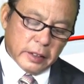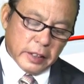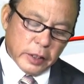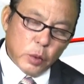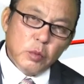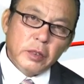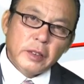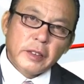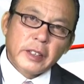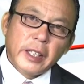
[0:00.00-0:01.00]
thì đúng
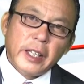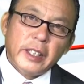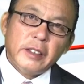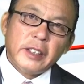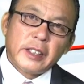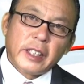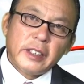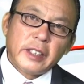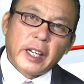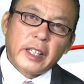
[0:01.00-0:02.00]
cái hình người ta
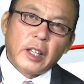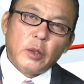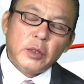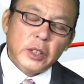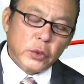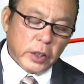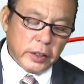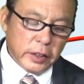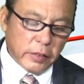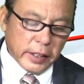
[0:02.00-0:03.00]
đưa ra nó ổng ưu
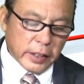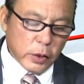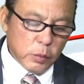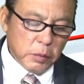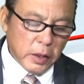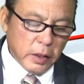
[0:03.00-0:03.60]
tư như vậy là đúng